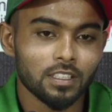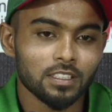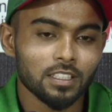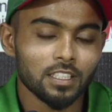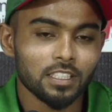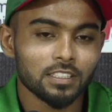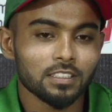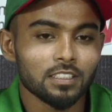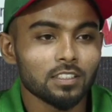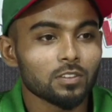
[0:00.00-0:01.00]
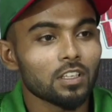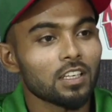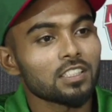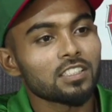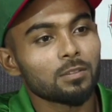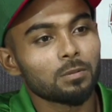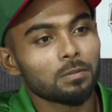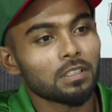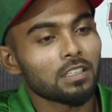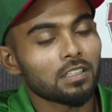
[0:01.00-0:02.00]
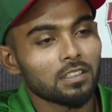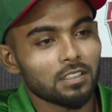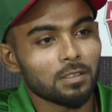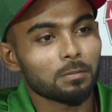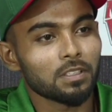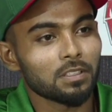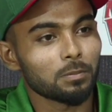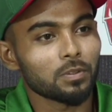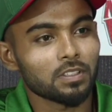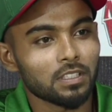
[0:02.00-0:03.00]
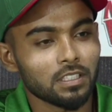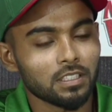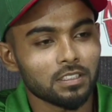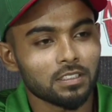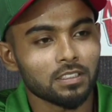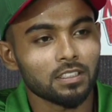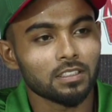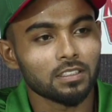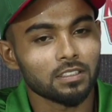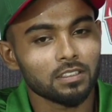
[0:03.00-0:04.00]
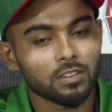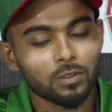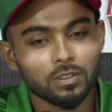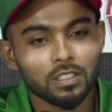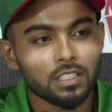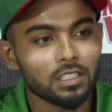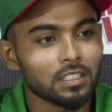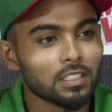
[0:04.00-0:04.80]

এটা এসেছে আসলে লাস্টের বিপিএল খারাপ খেলার পর থেকে তখন থেকেই